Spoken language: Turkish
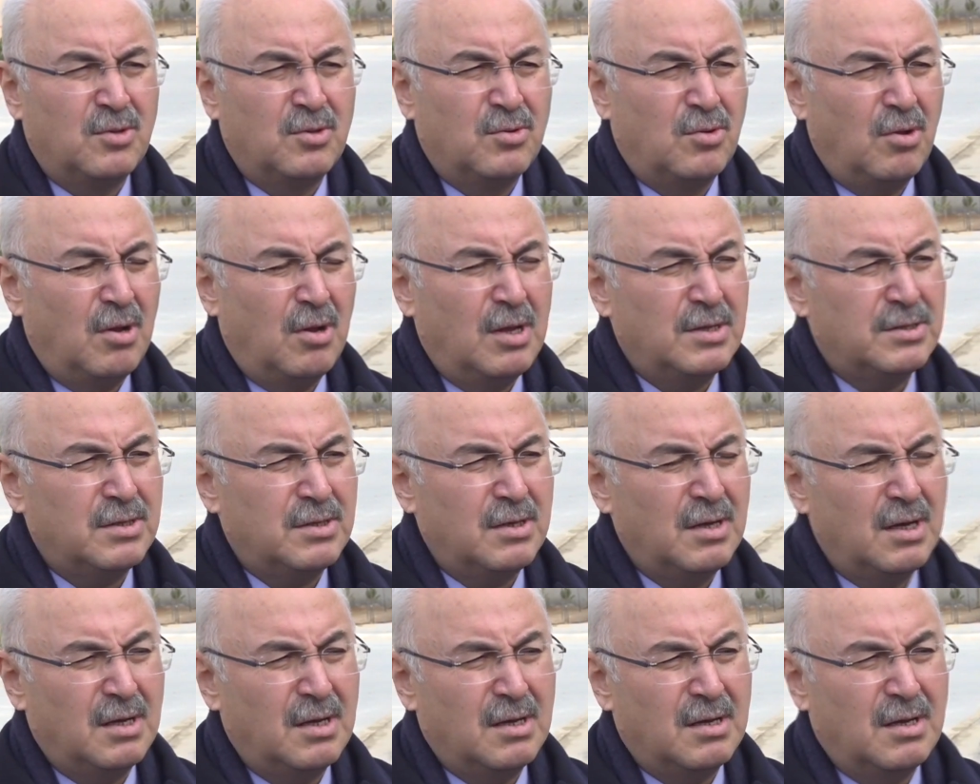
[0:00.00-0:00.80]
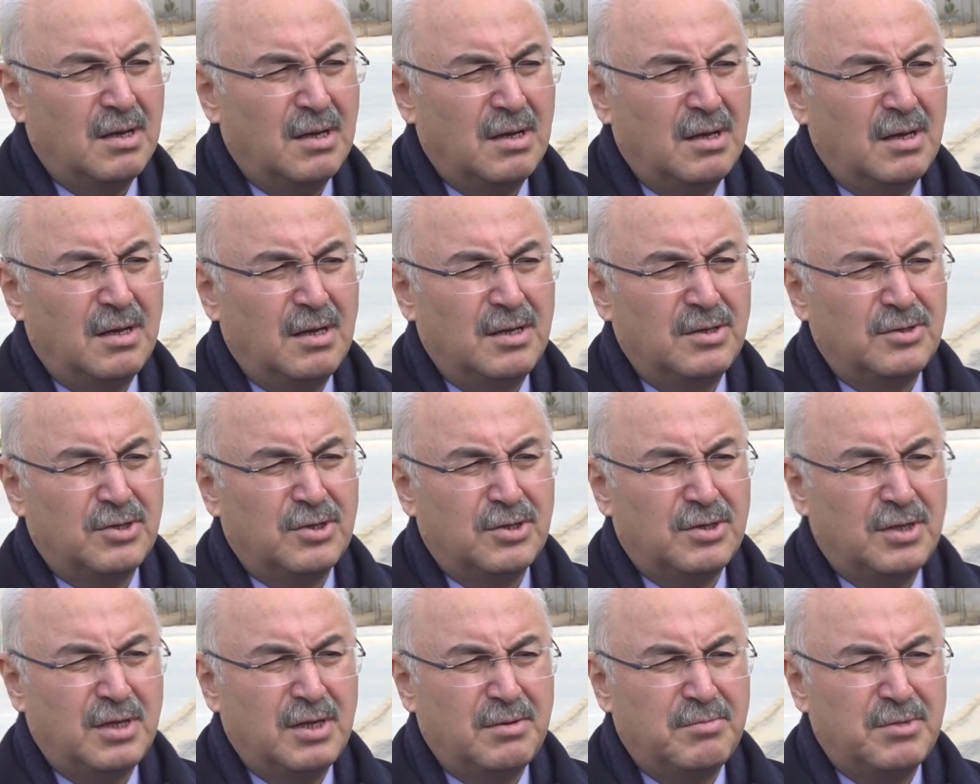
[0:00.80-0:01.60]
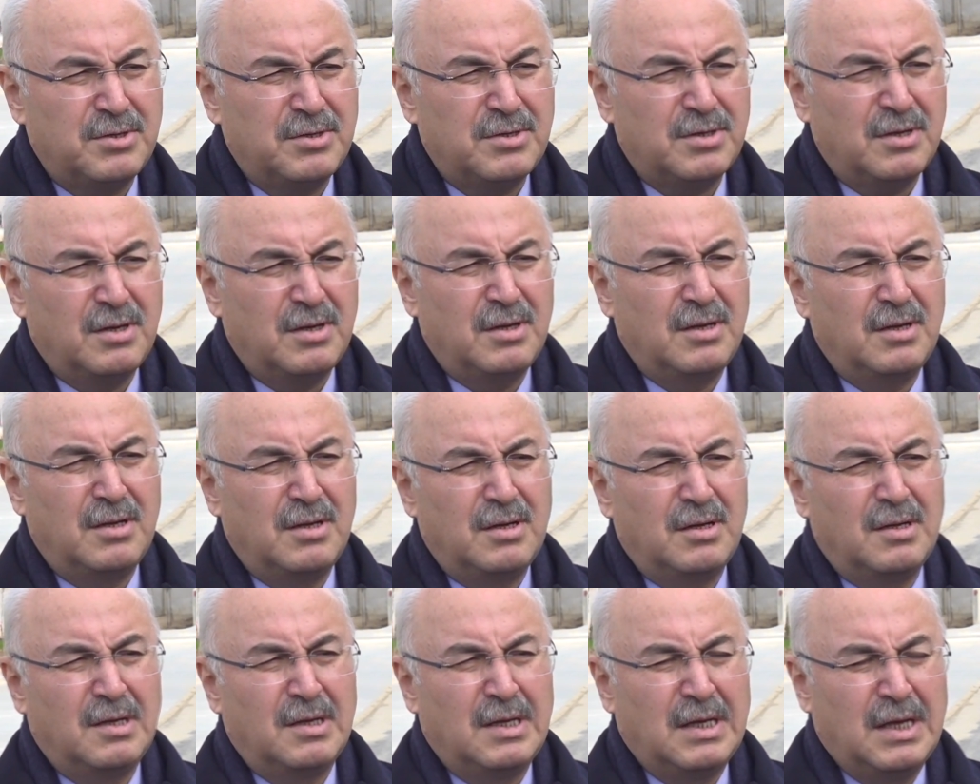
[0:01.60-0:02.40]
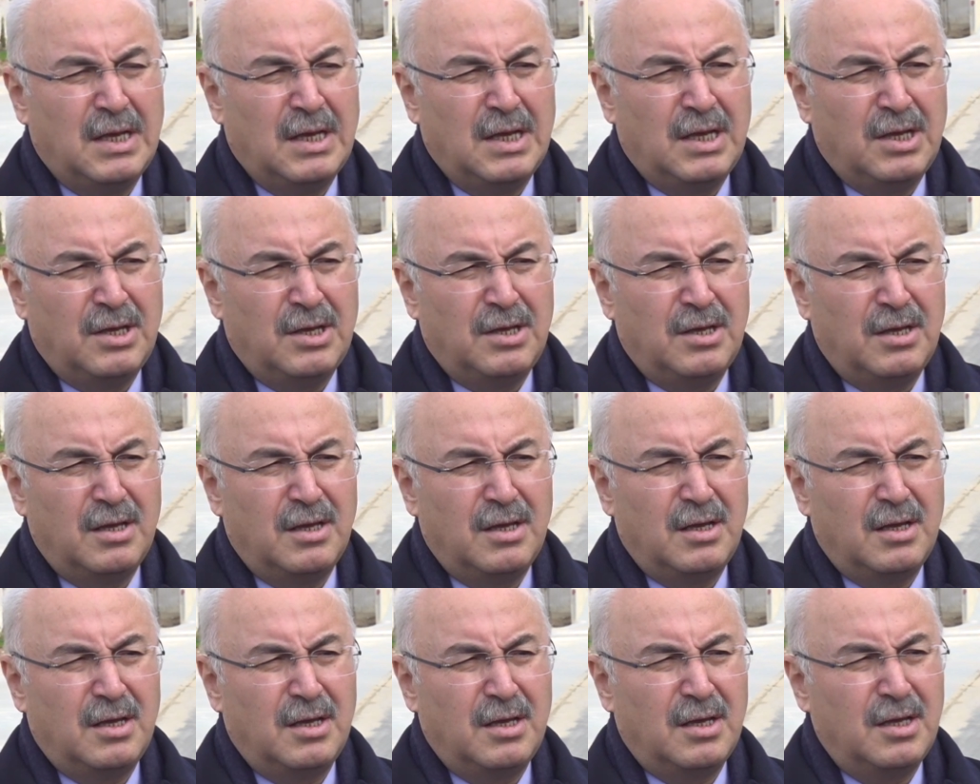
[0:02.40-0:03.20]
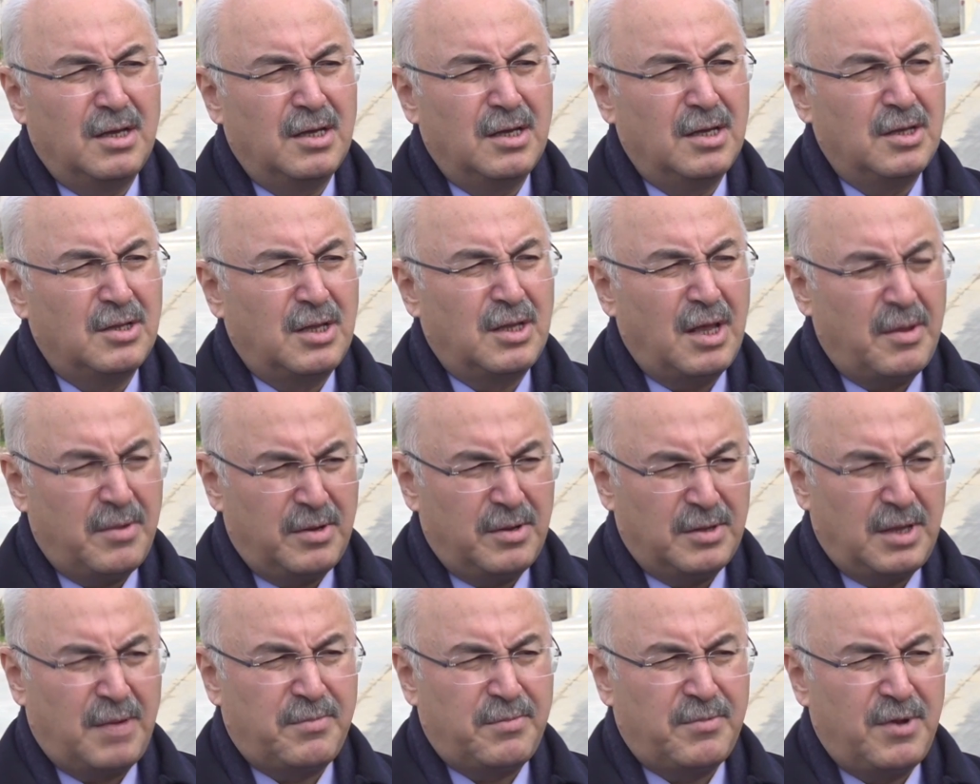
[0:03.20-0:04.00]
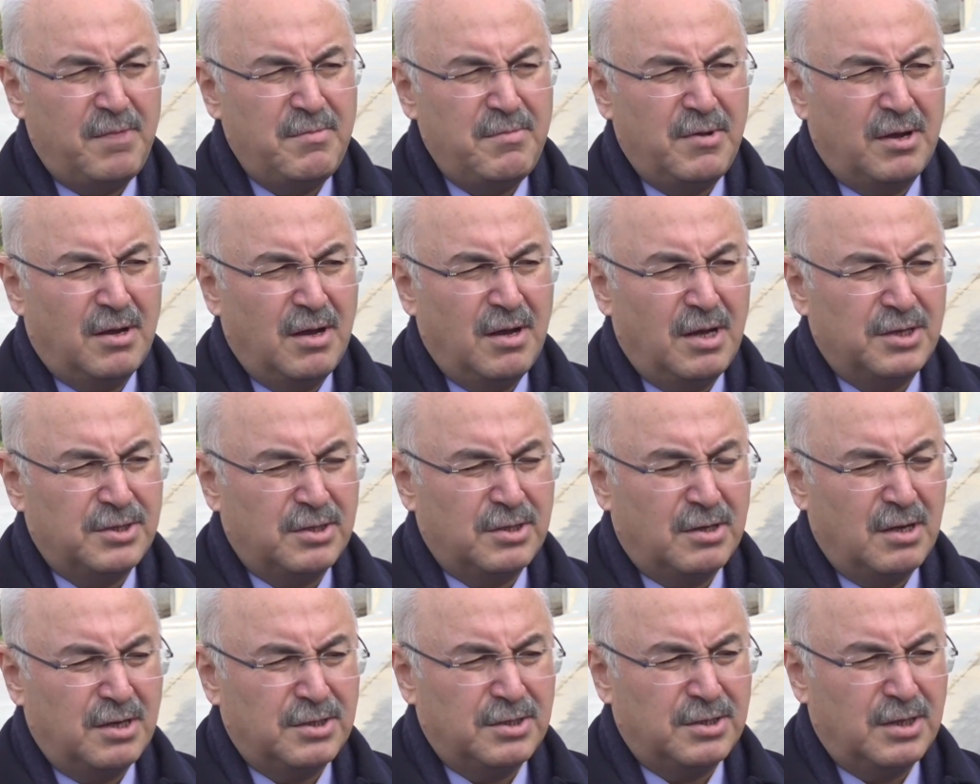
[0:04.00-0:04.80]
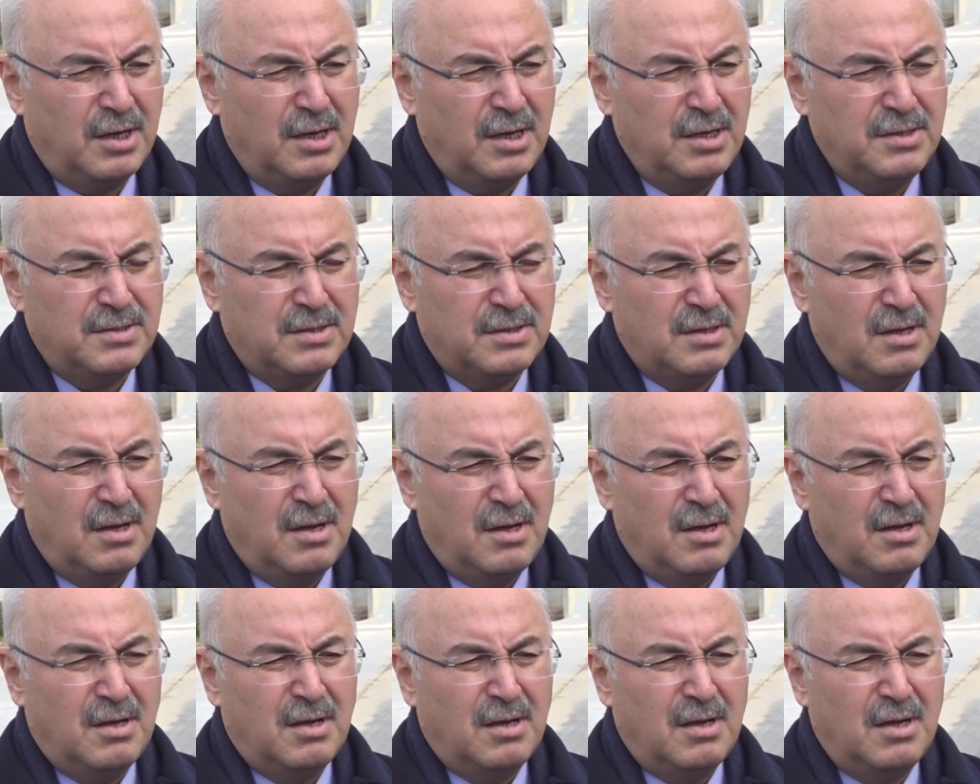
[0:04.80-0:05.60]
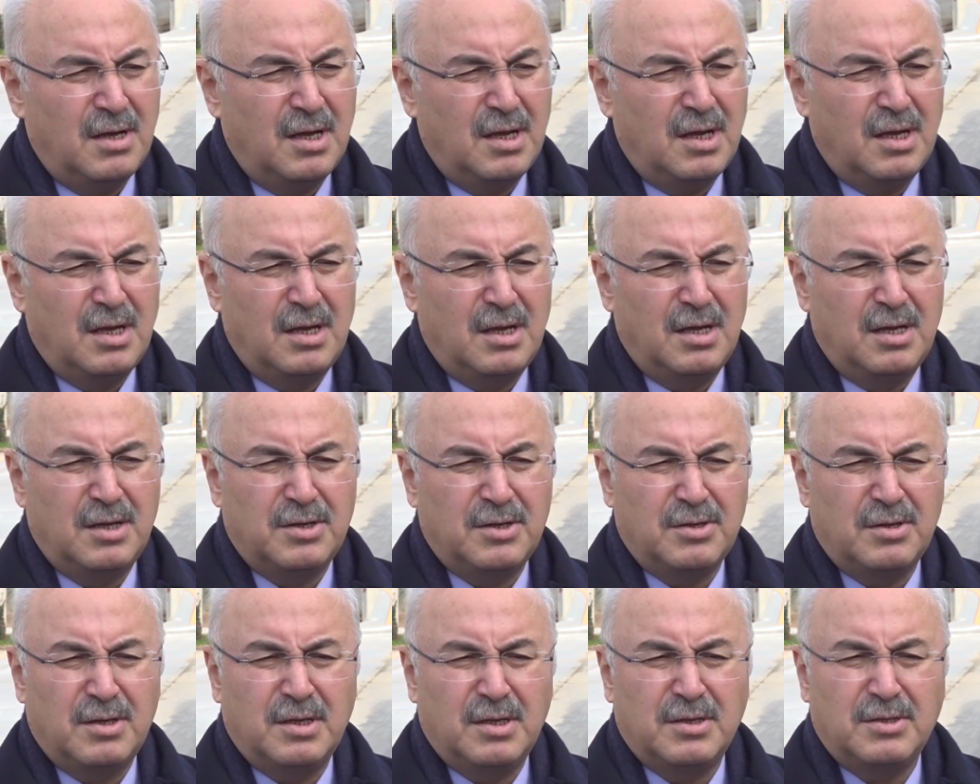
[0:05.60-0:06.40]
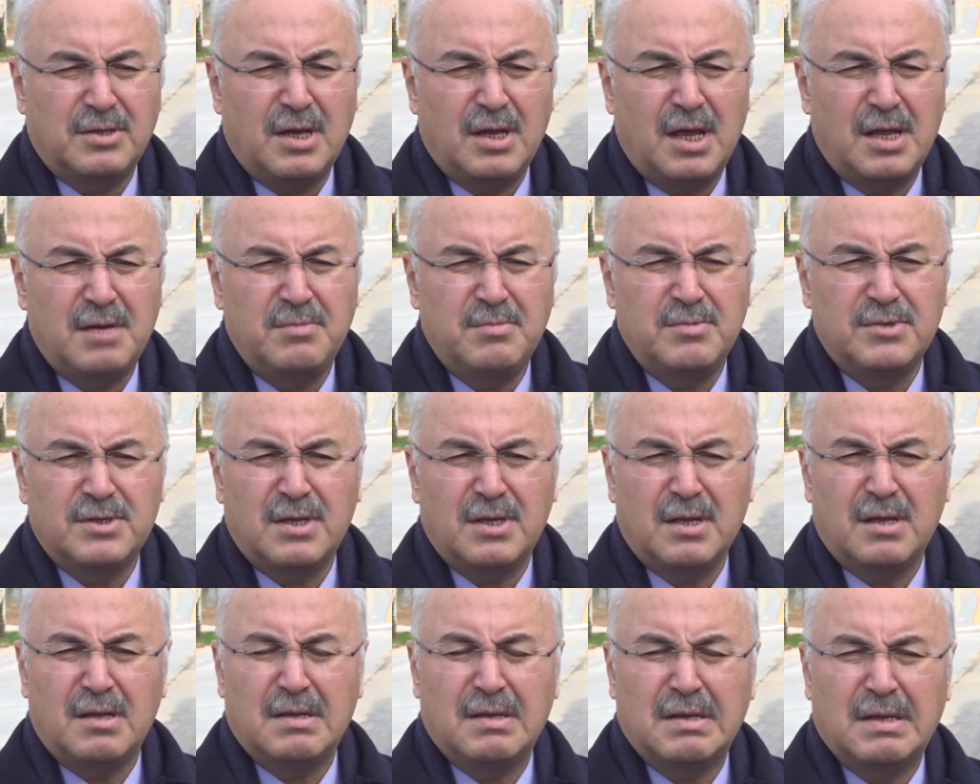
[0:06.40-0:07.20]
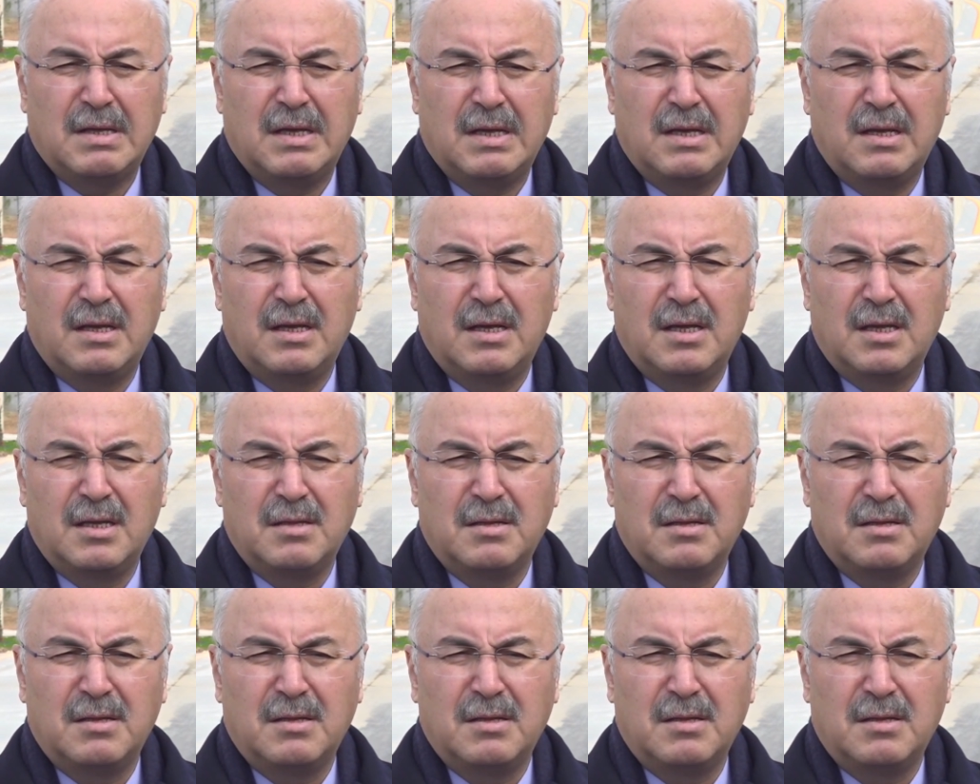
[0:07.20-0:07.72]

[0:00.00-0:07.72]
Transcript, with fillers: Dolayısıyla e, ciddi bir e, e, de, depremle karşı karşıyayız. E, şehrimizde e,